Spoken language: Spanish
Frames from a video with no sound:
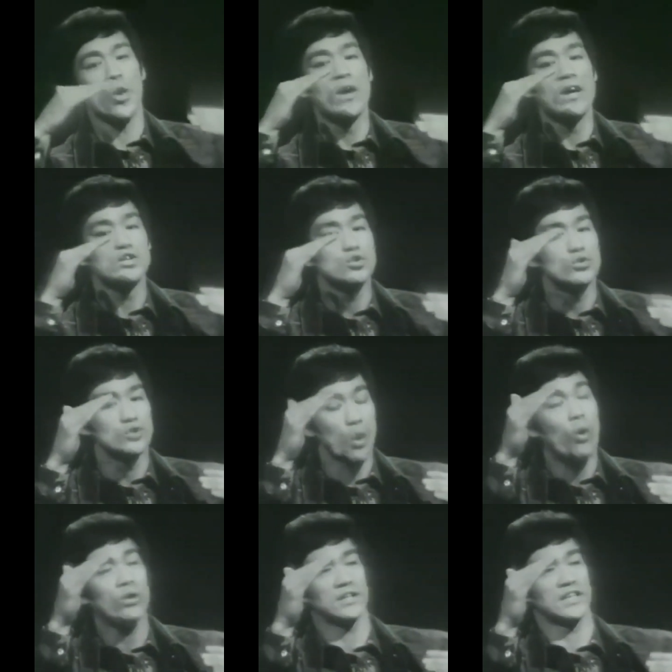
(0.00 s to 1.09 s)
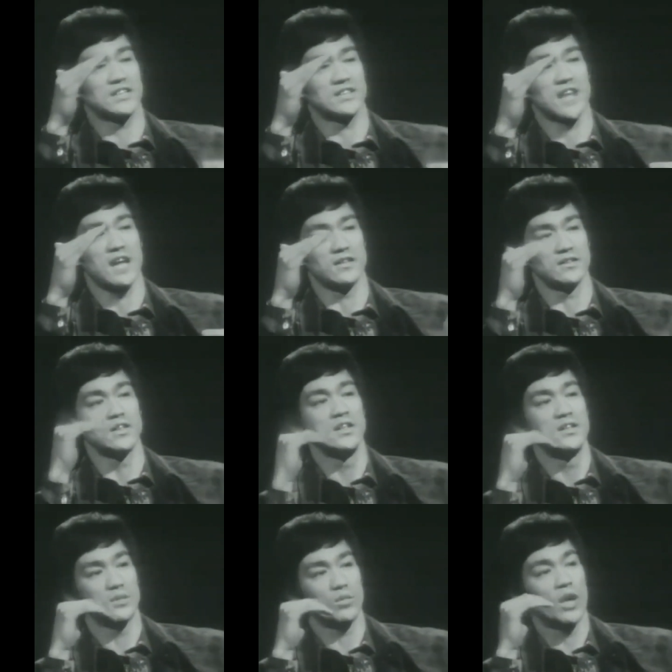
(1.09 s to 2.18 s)
te da una experiencia increíble
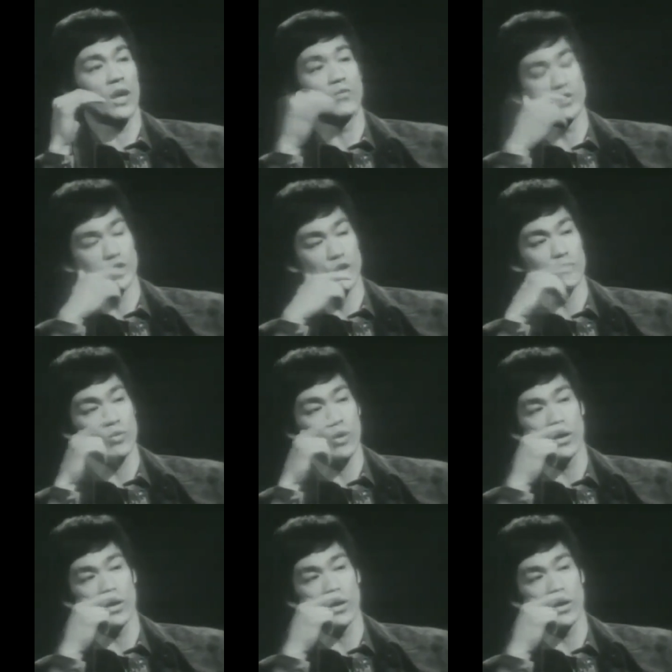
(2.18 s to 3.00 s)
como nunca has tenido